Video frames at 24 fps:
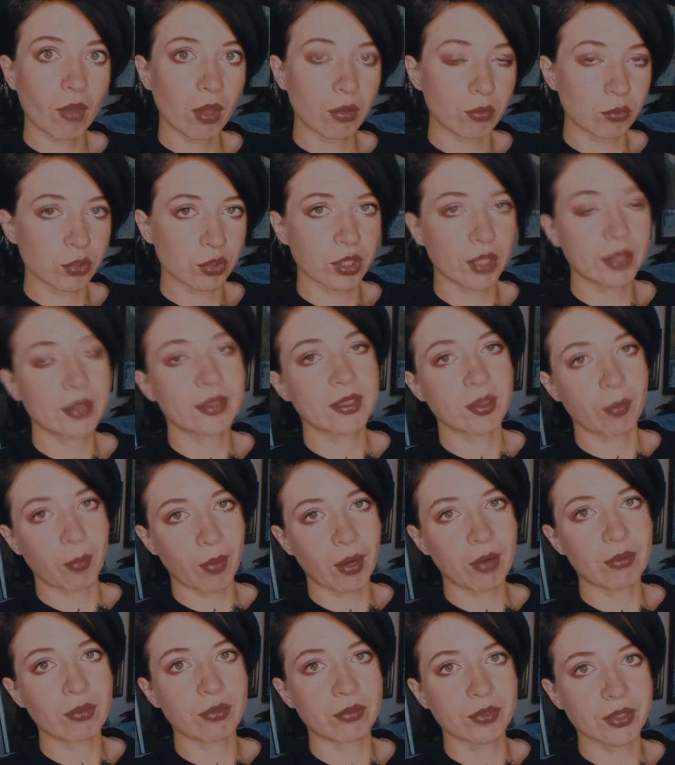Ну, штаны
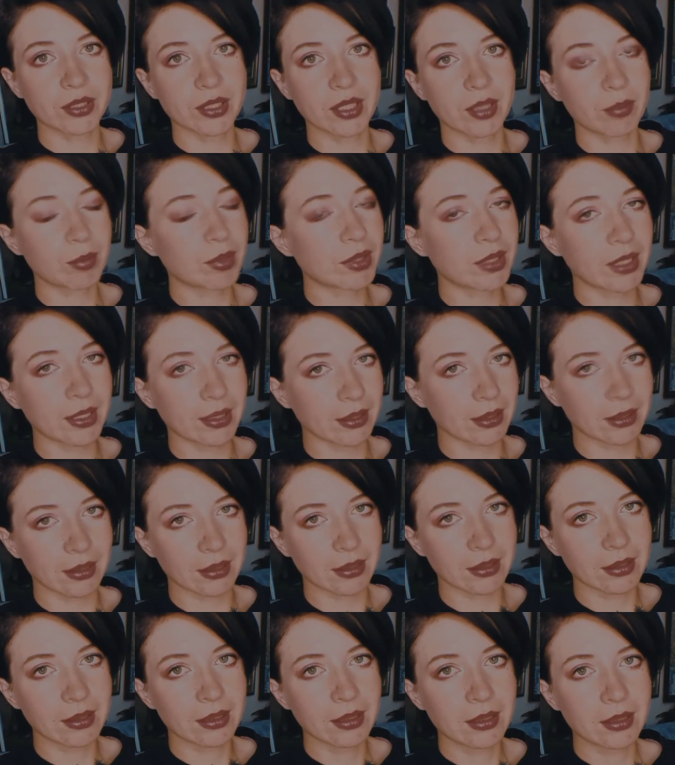заправлю в носки
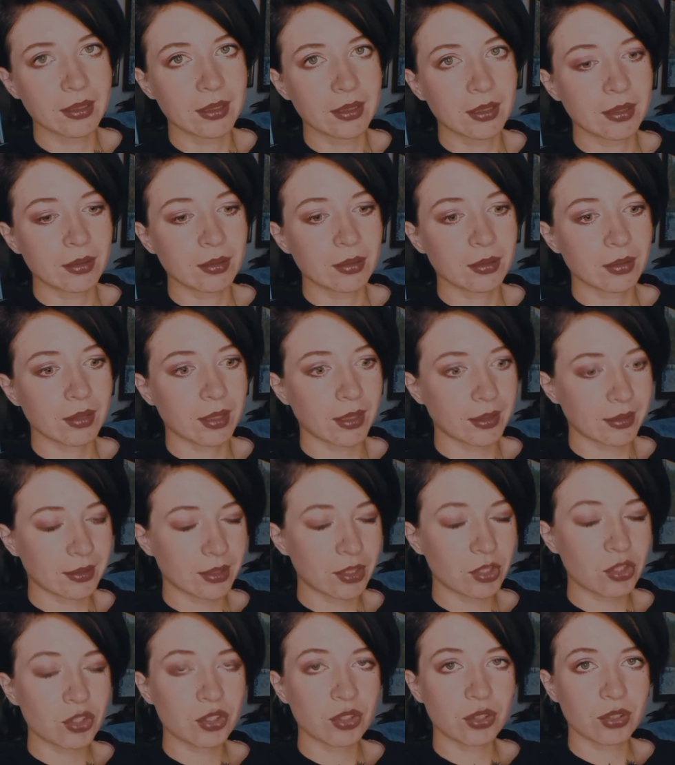обязательно. Я
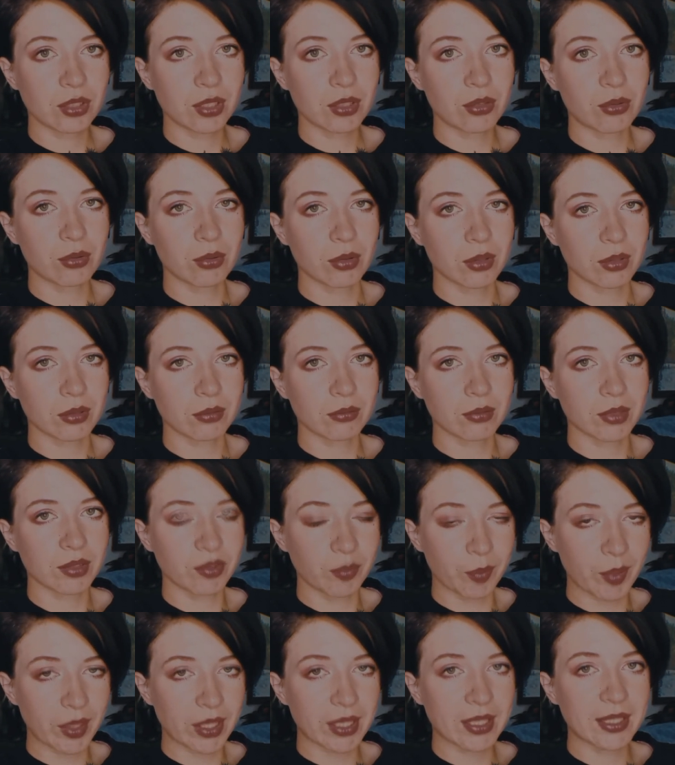знаю, что это такое. И
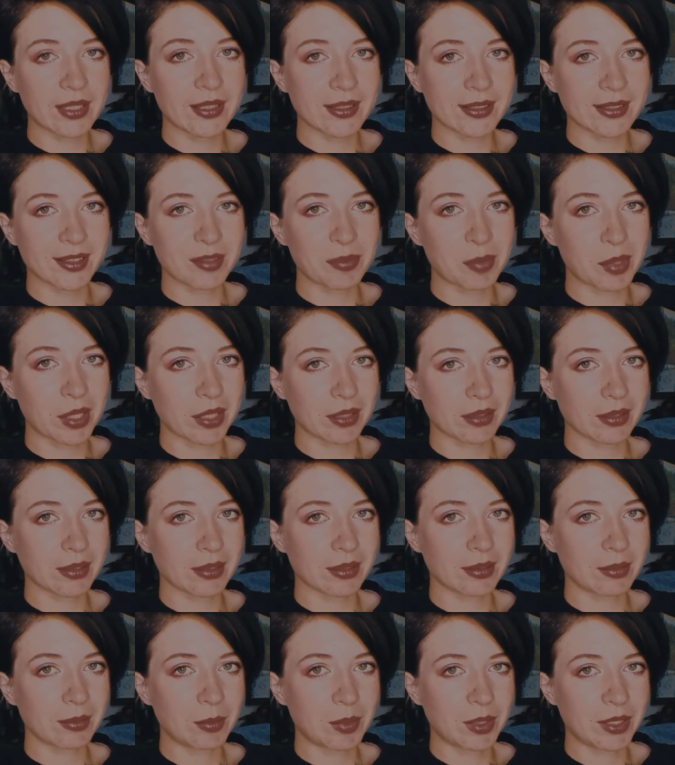вы прикиньте,
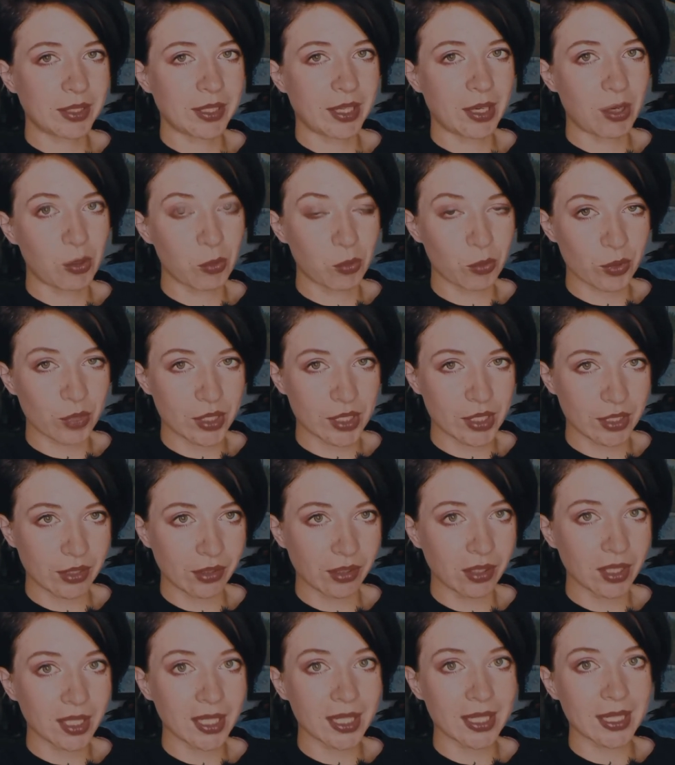ребята, меня
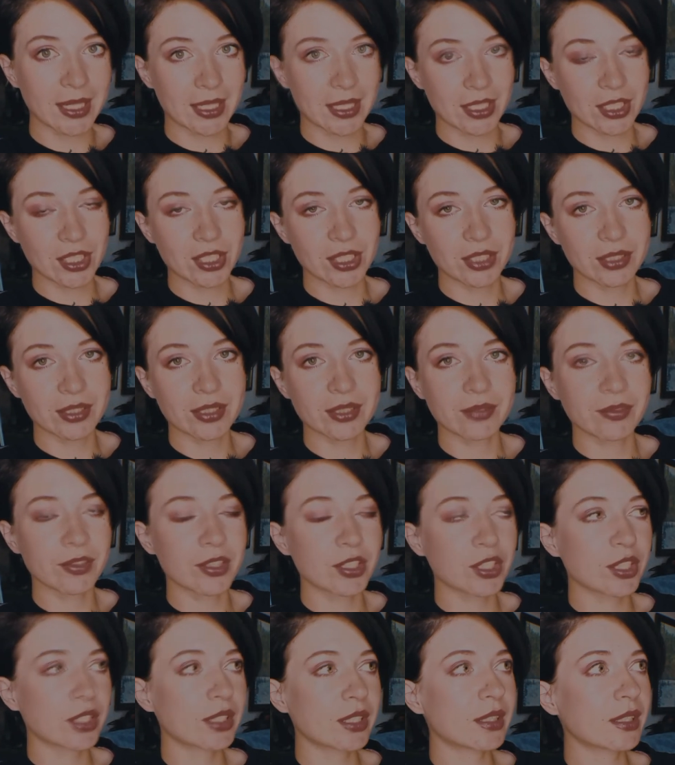укусил клещ.
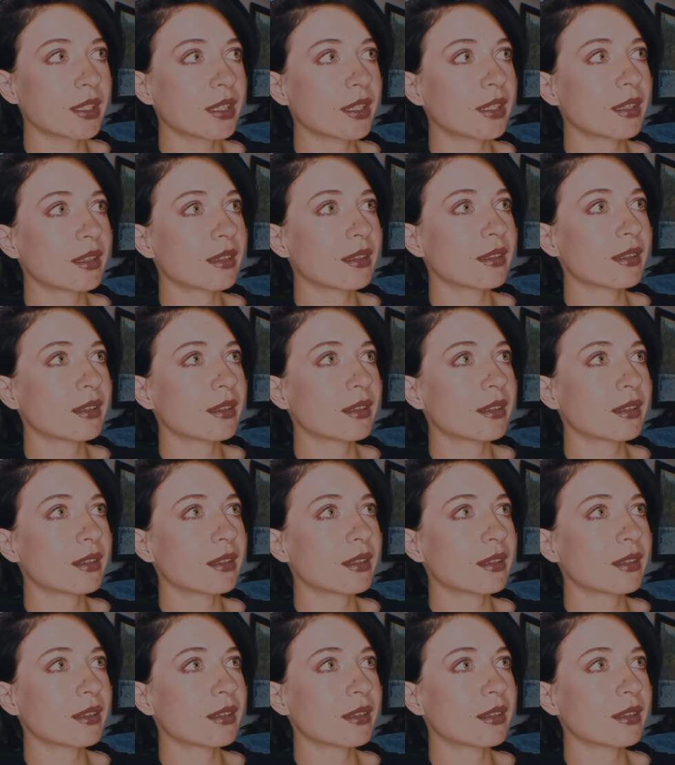Совершенно...